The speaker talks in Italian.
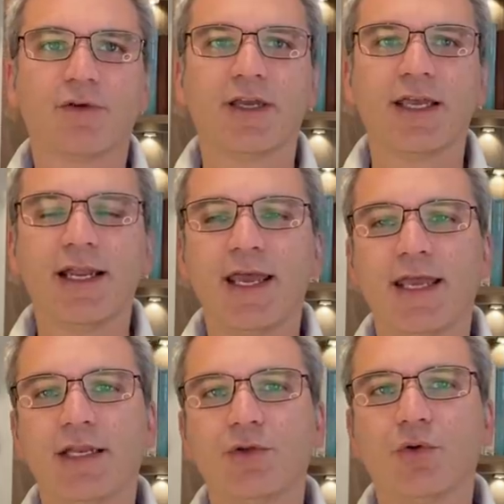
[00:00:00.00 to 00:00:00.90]
anche
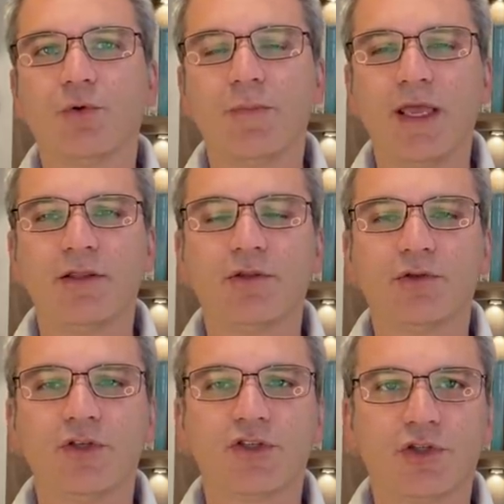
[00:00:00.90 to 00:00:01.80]
lei il documento
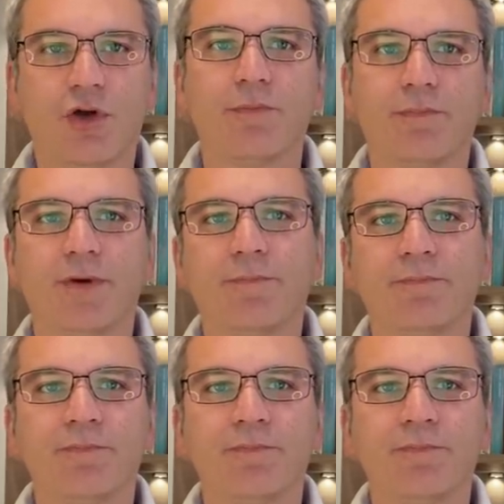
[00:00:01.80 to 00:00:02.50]
di stop.